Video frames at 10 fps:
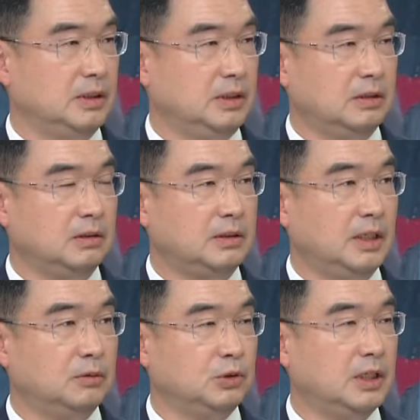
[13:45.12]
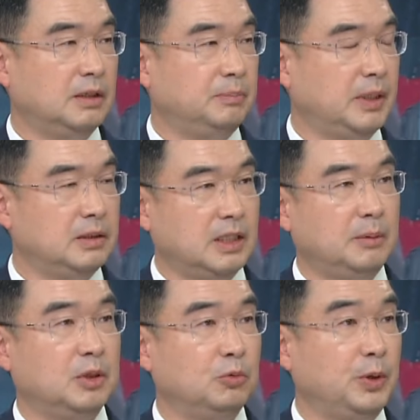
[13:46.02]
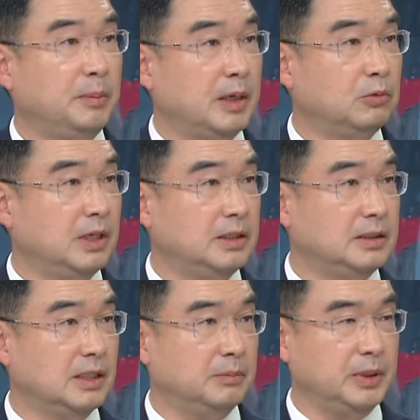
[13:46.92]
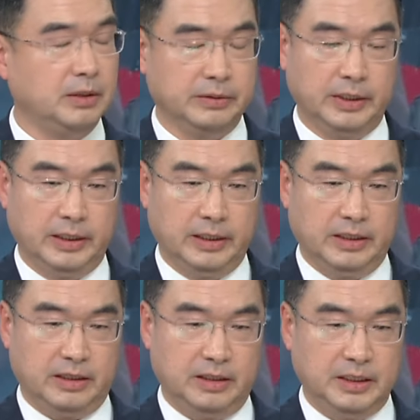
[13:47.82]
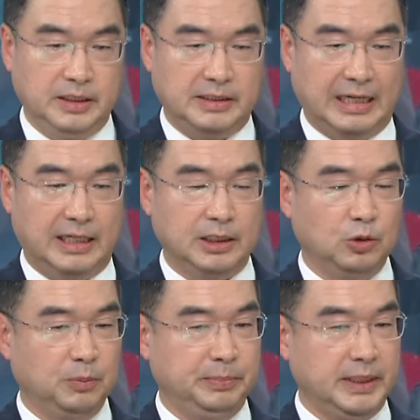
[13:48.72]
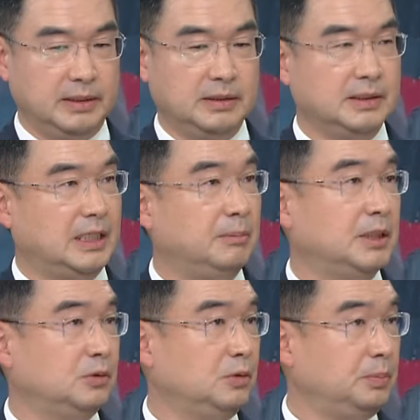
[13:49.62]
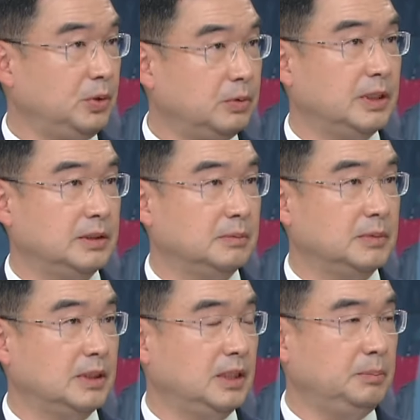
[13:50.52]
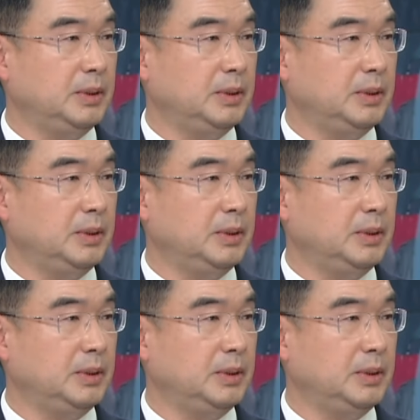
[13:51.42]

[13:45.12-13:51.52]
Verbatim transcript: 이럴 때 우리가 패러다임을 왜 바꿔야 되냐면 어, 이 강하교는 피크를 잡아줄 필요가 있습니다. 이